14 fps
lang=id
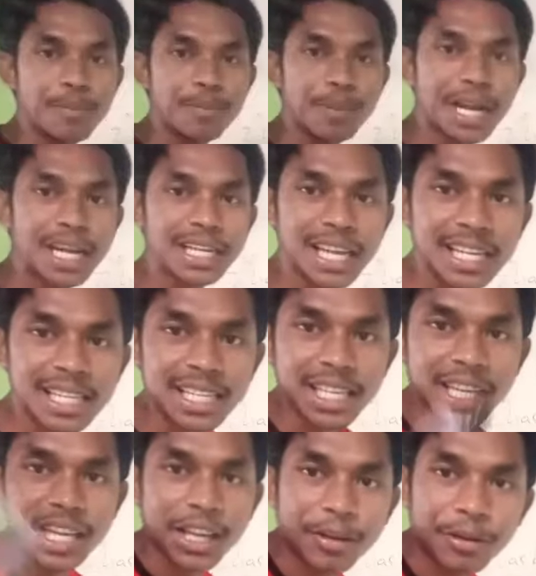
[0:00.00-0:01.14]
Perannya di
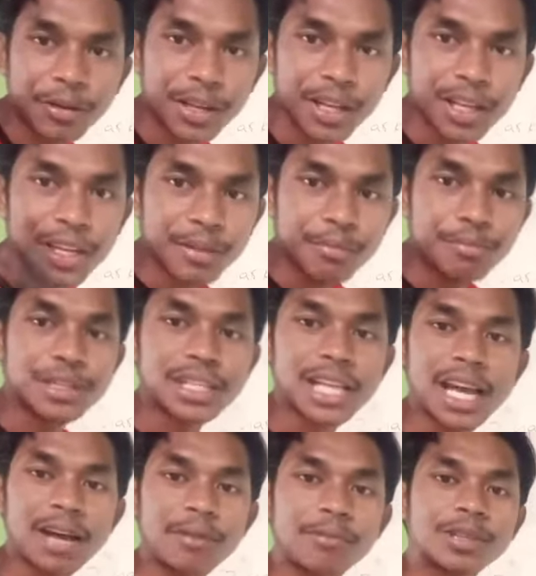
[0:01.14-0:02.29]
sini.
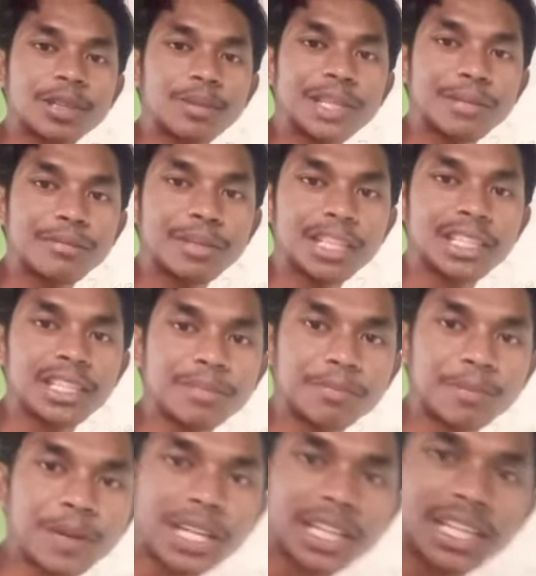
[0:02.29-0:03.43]
Bisa teman-teman
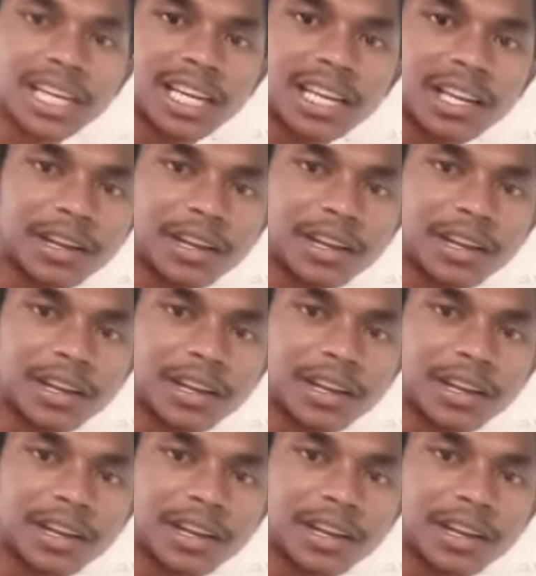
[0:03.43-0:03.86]
perhatikan.